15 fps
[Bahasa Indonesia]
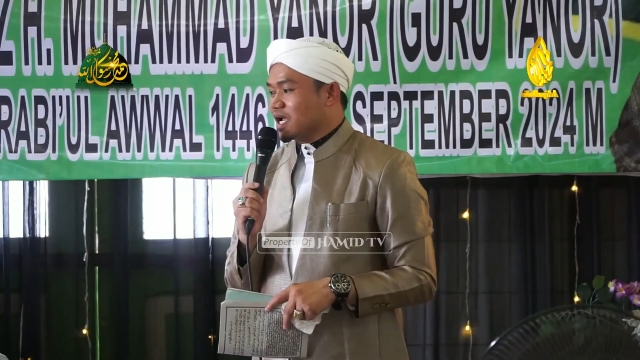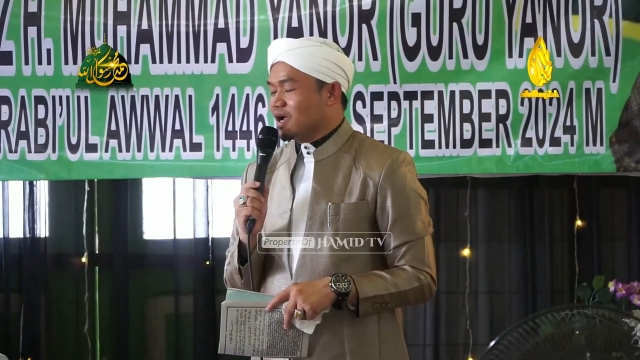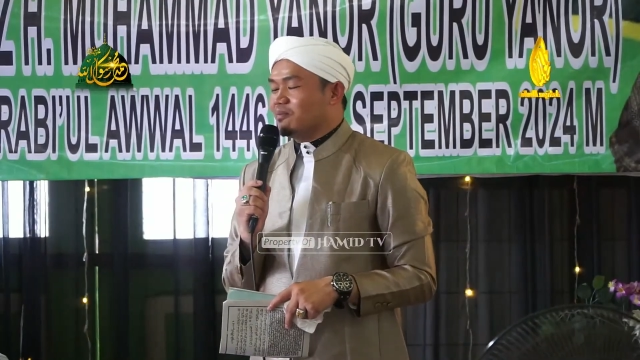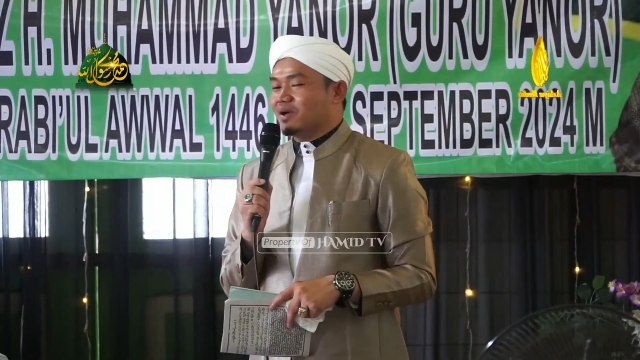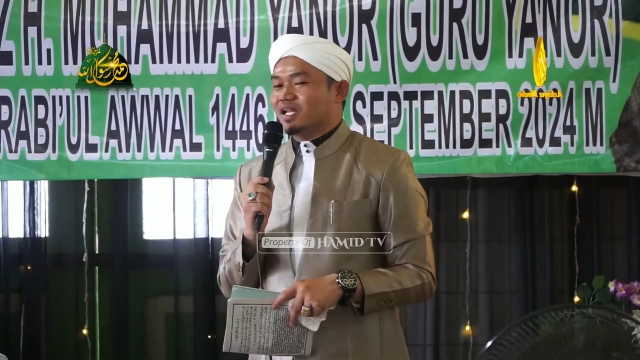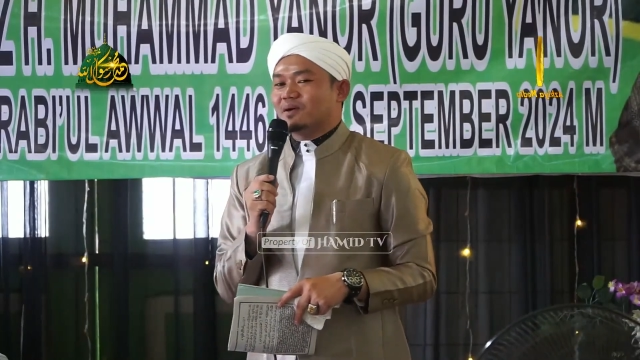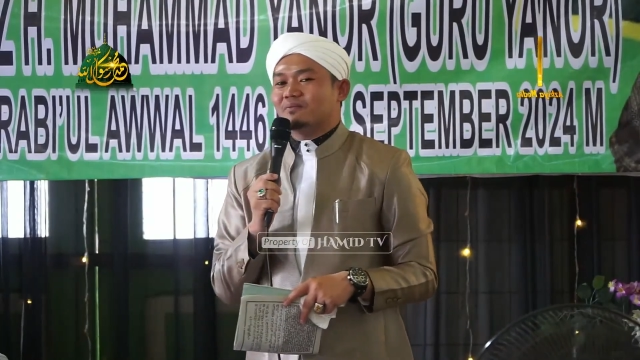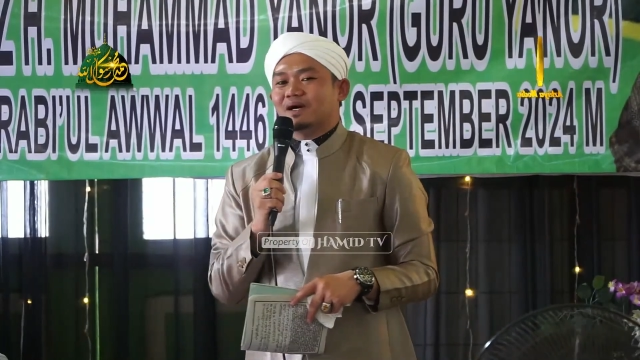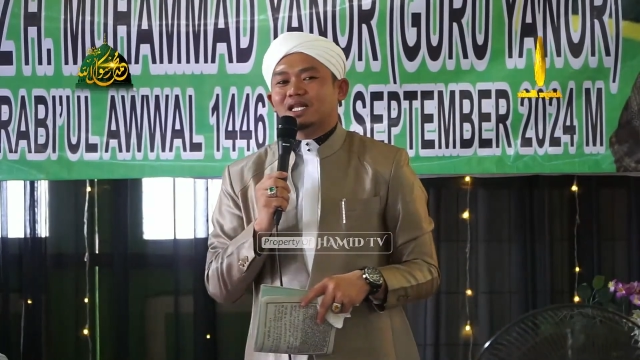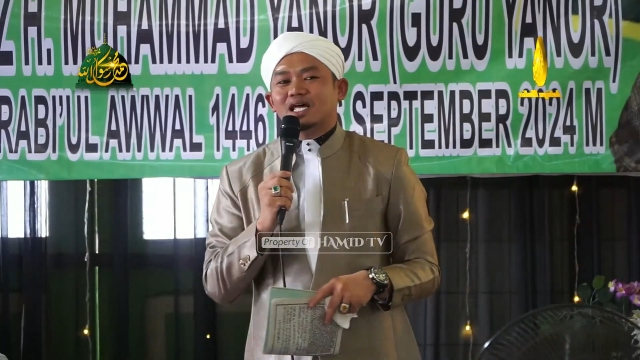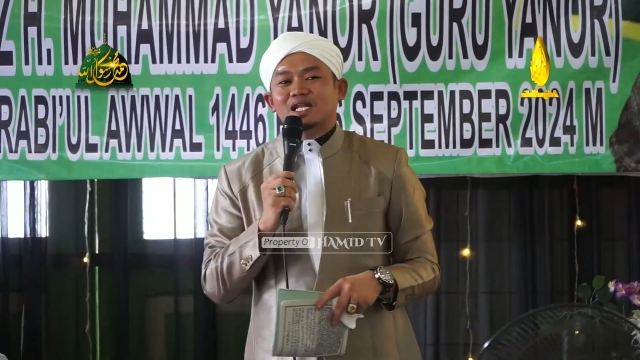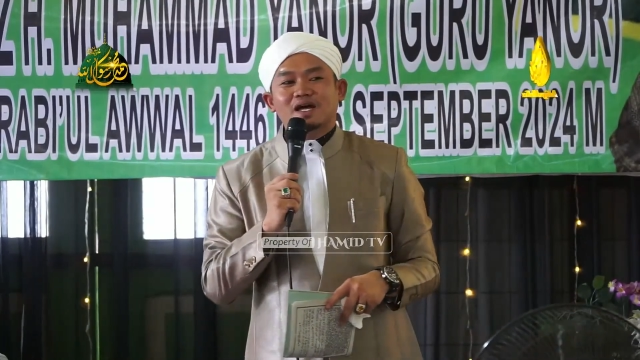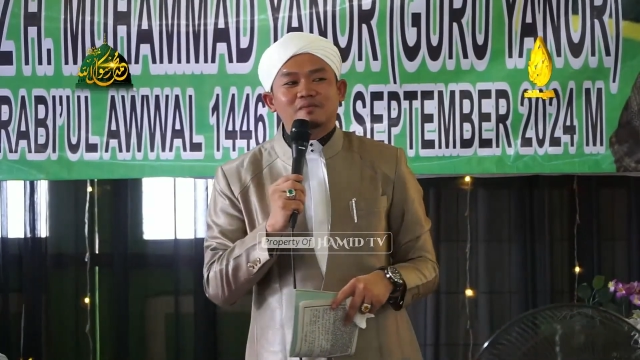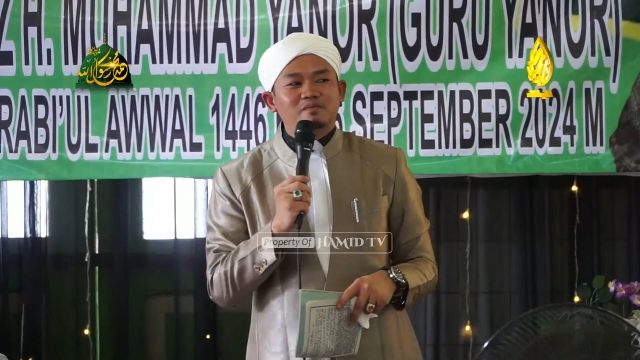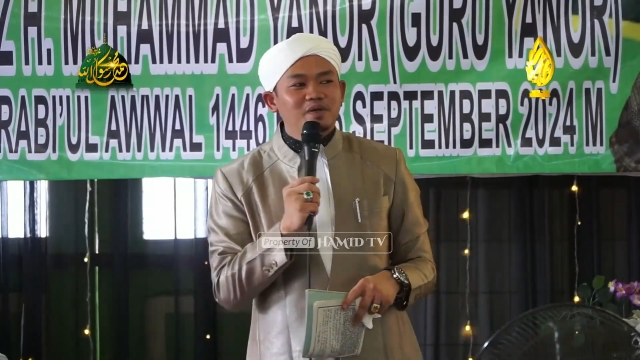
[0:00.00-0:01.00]

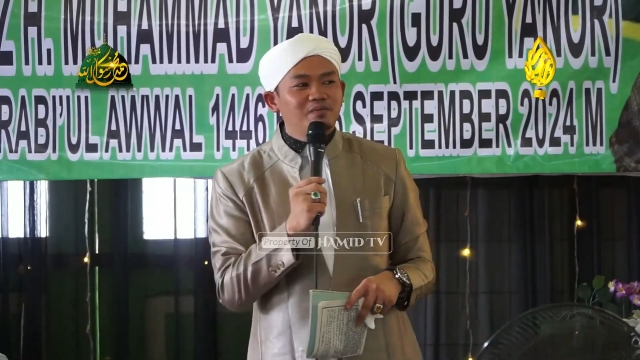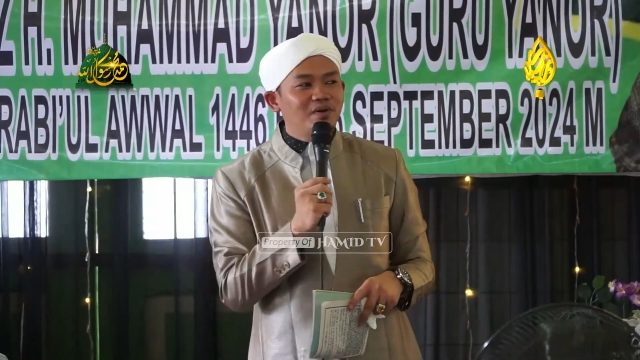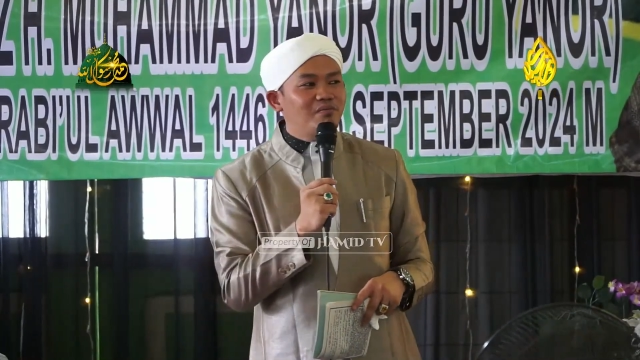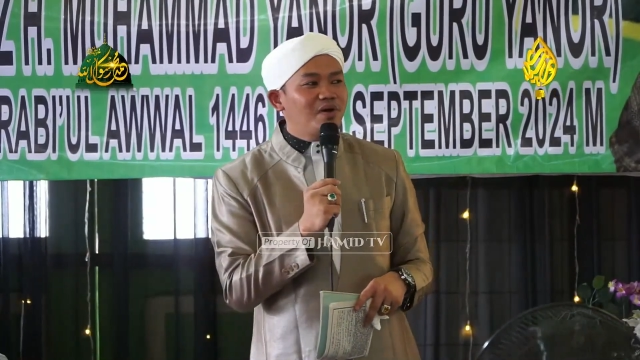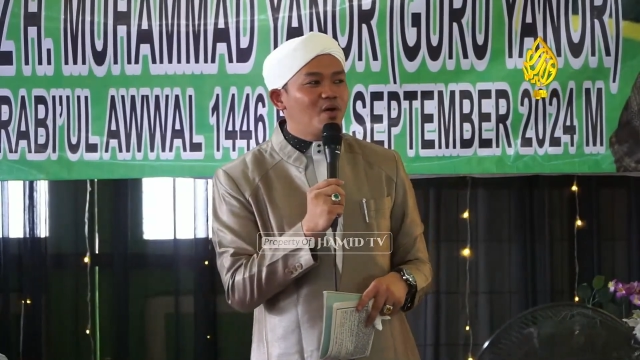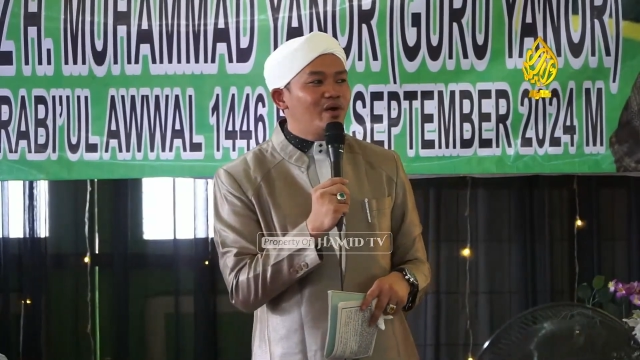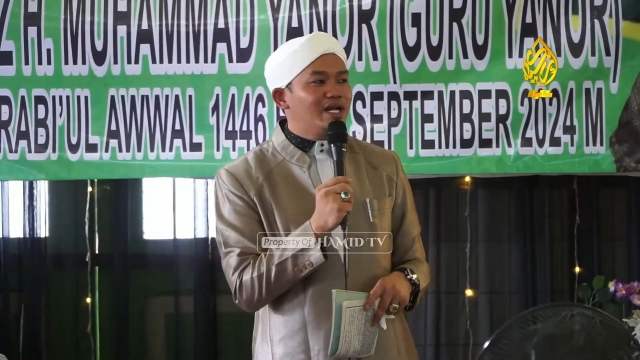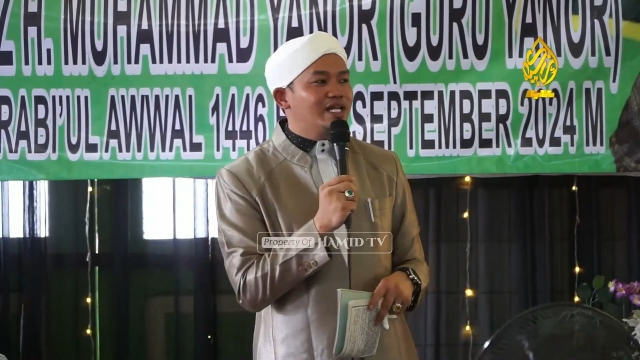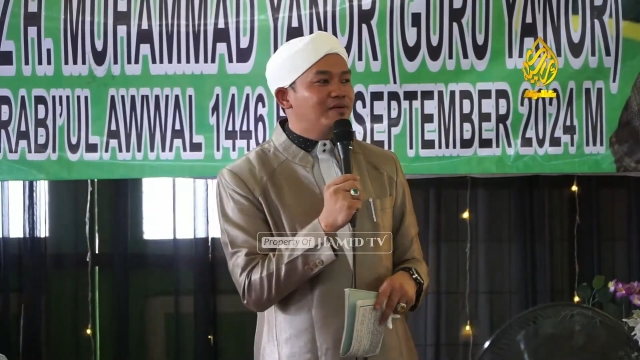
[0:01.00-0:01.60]
Kamana-mana Nabi membawa